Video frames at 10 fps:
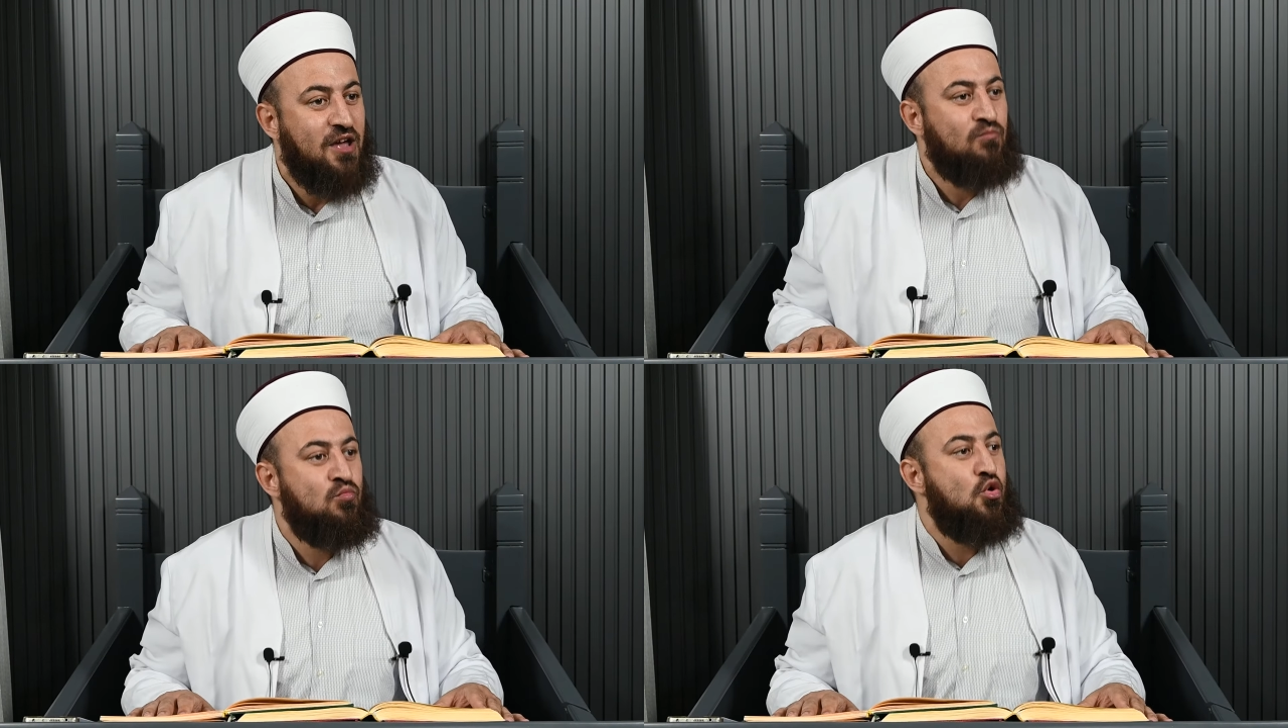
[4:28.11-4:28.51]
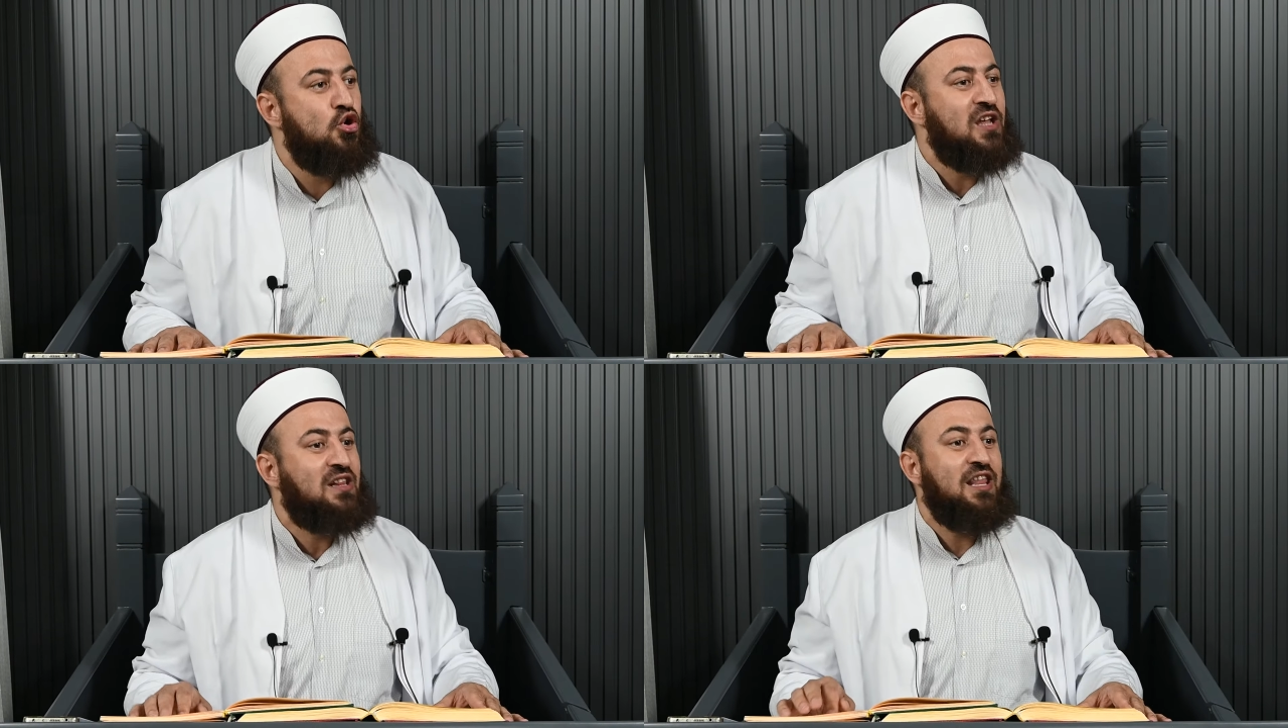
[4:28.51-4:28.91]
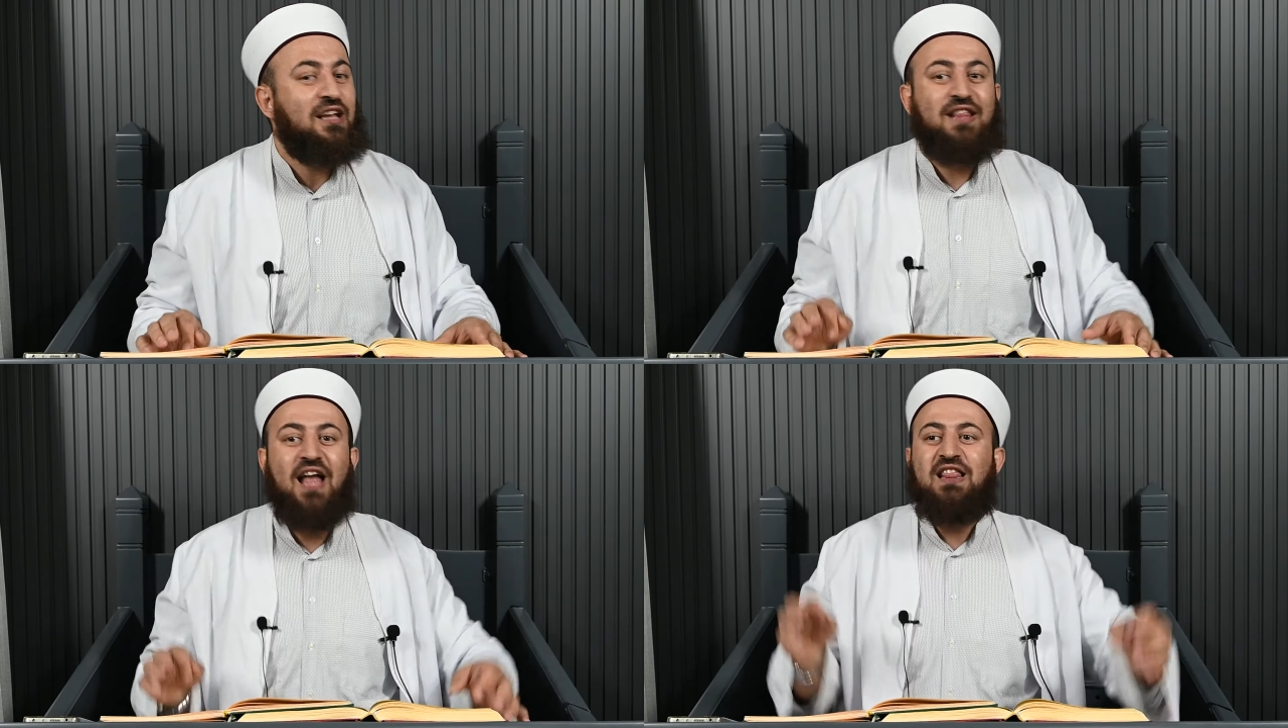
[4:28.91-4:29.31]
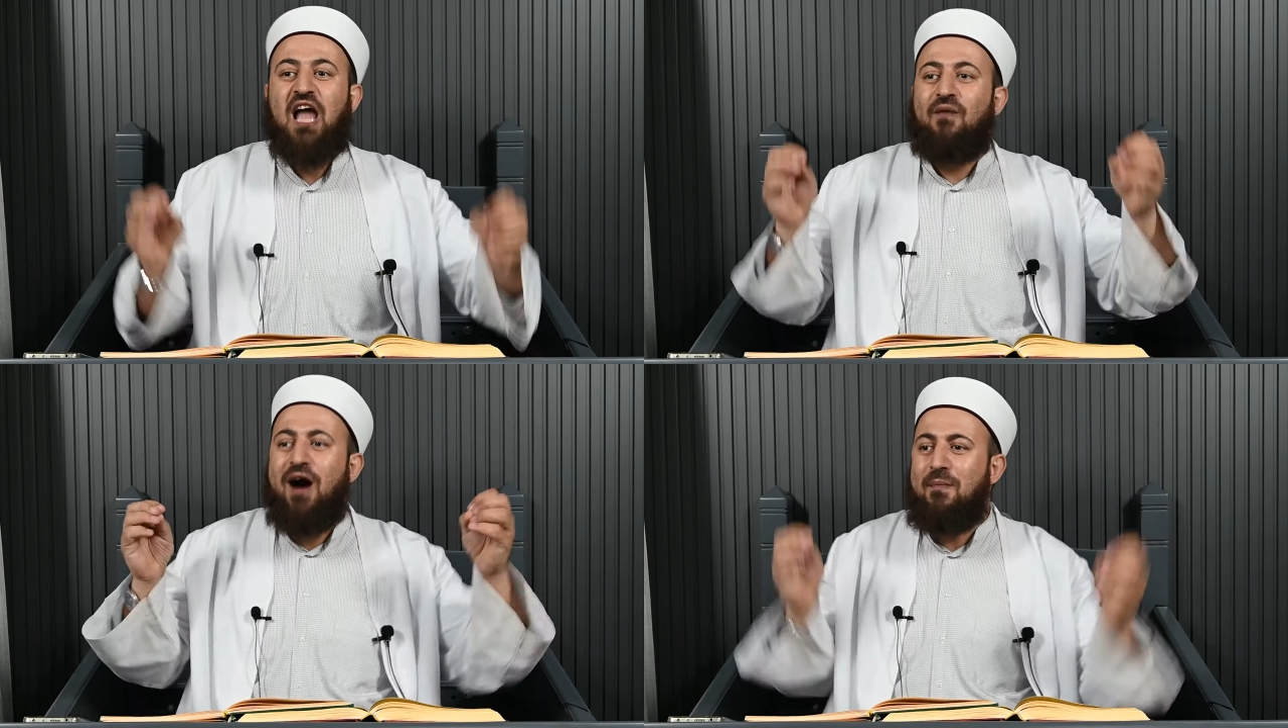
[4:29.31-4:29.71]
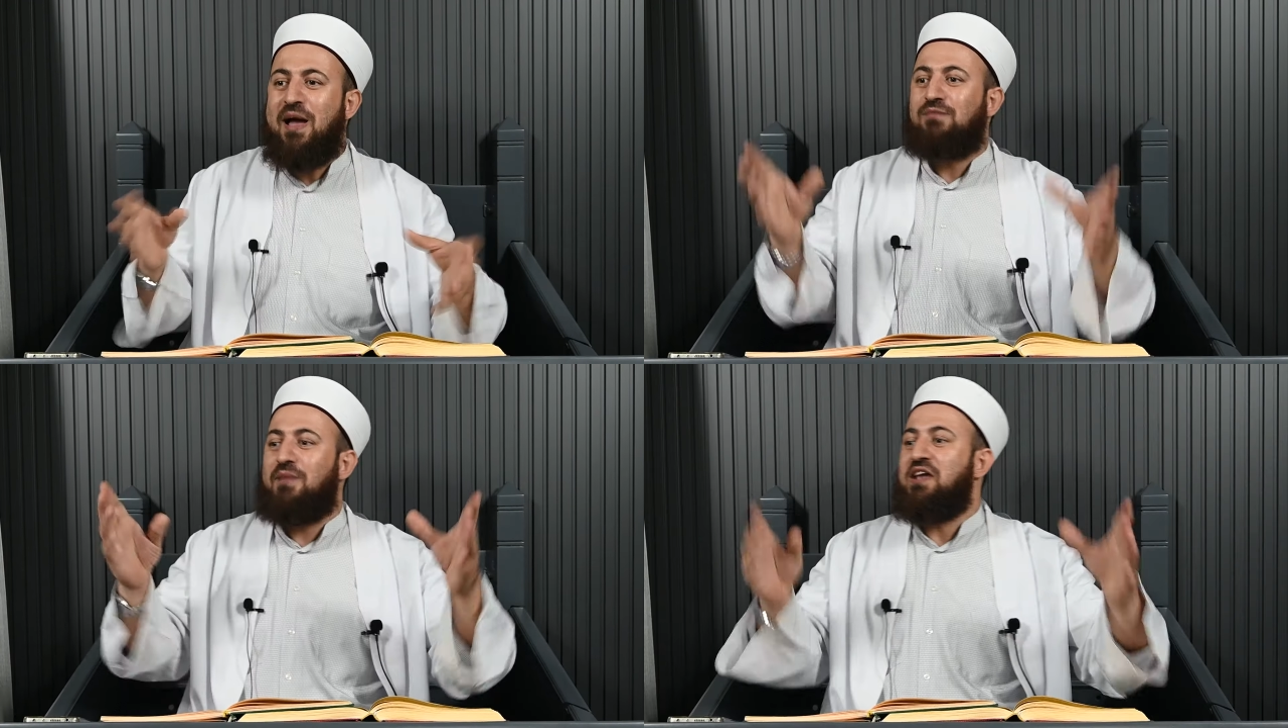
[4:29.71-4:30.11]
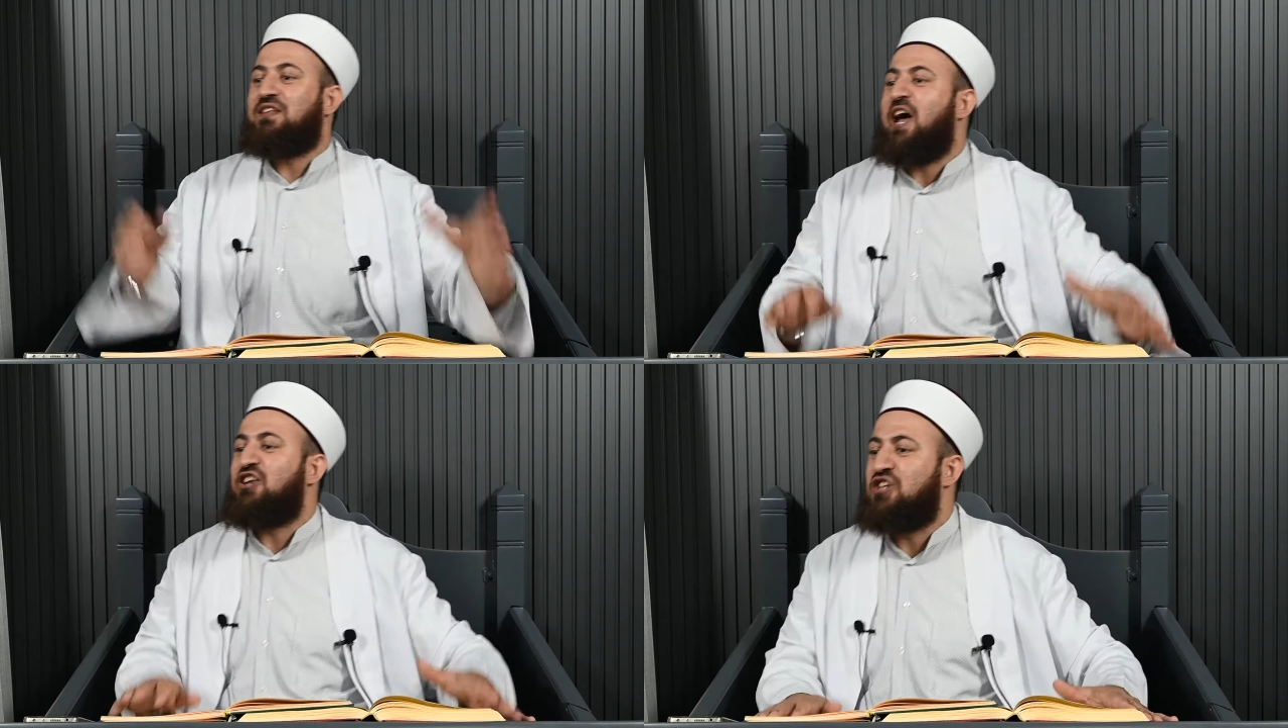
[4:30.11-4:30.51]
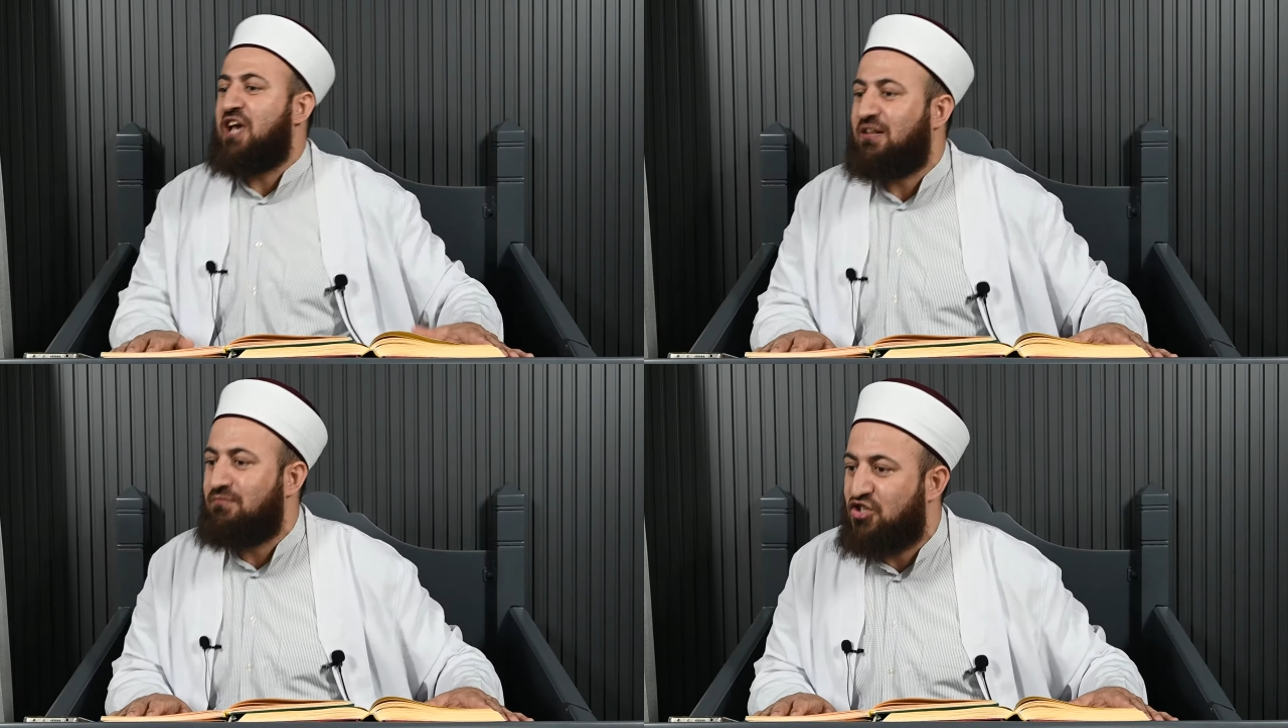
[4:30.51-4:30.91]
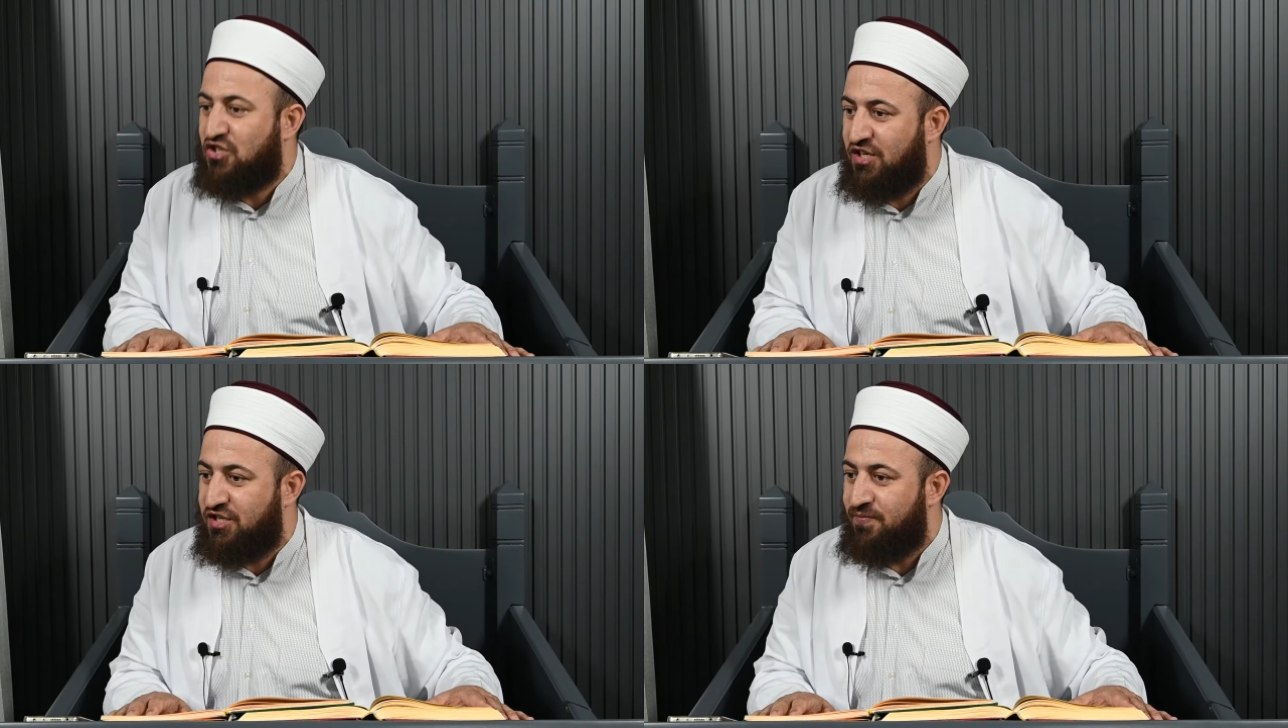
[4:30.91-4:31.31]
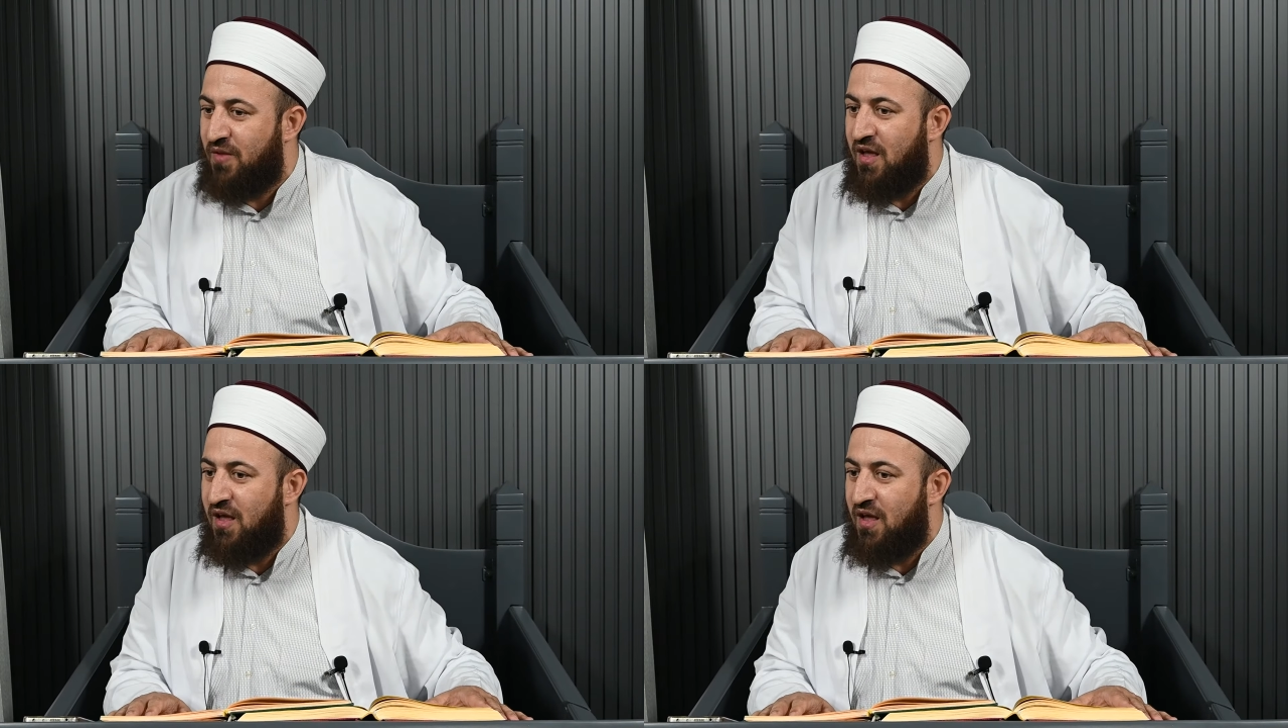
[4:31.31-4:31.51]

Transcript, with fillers: müritlikte devam etmeyi tercih etmiştir.